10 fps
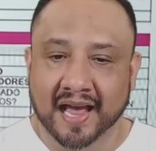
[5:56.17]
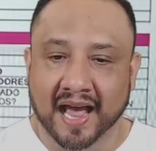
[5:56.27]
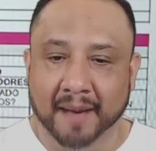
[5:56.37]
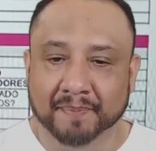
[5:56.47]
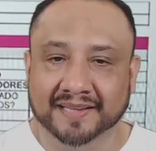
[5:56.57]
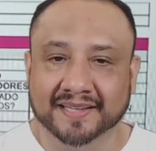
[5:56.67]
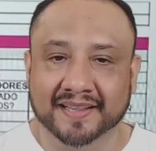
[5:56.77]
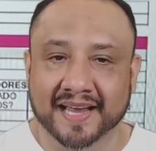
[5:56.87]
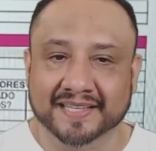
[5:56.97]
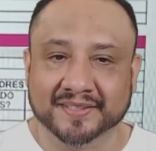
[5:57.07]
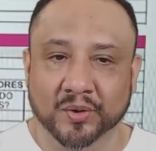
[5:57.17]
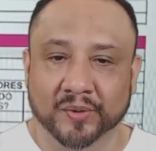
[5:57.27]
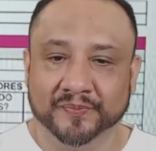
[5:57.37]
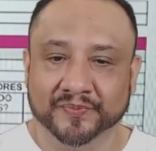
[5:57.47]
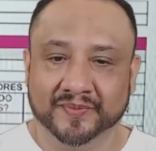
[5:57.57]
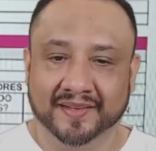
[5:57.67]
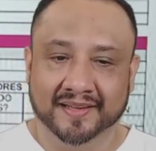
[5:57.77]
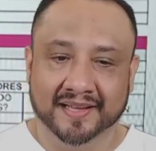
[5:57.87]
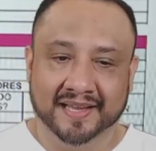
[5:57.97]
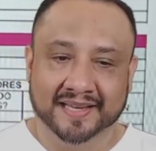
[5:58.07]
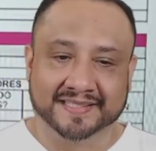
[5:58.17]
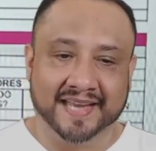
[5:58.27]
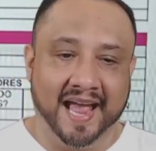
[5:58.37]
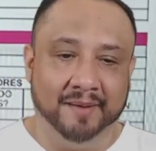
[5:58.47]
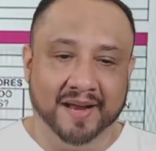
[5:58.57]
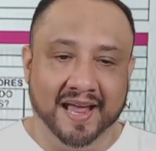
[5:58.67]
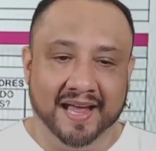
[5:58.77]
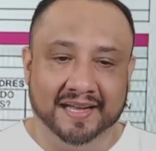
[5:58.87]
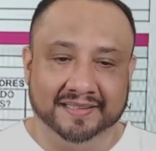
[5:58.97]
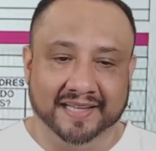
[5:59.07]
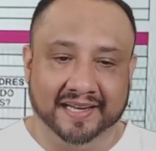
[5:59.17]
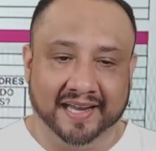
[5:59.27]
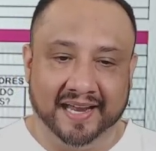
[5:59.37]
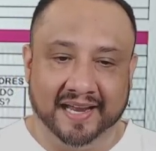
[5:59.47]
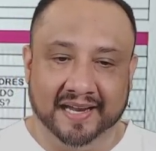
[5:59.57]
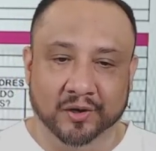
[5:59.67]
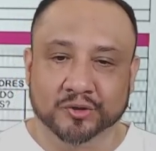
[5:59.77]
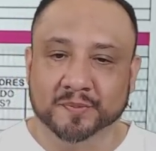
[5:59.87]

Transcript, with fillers: Aparte de eso, se habla de que los